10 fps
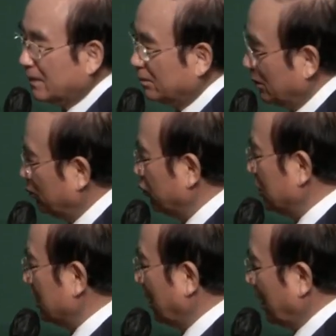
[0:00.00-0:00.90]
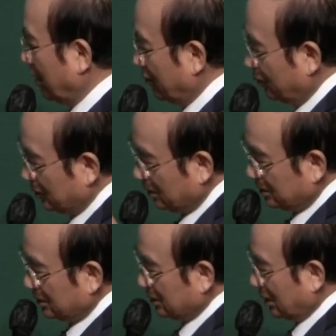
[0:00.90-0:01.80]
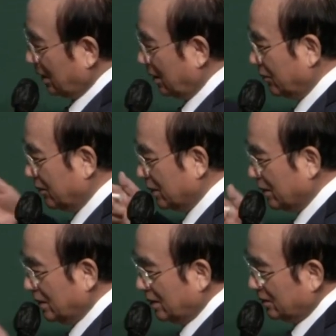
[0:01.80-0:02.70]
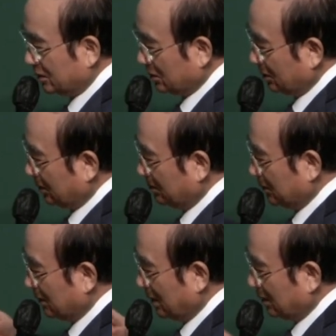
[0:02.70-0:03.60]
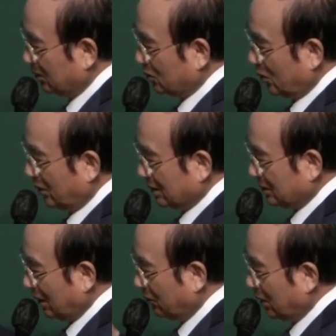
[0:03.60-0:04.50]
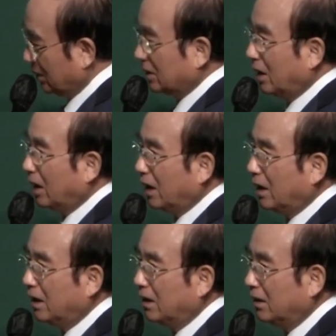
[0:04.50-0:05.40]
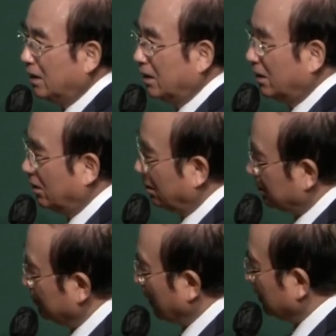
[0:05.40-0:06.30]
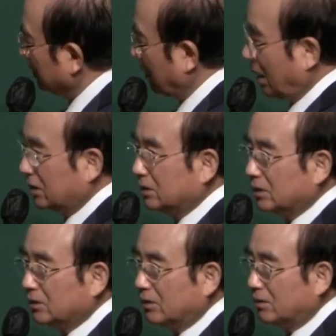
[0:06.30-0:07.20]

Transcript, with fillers: 뭐 불신앙하고 부정적인 생각하고 뭐 쓸데없는 이야기 교회 와서 하고 하니까 어, 그게 맞는 것 같거든요.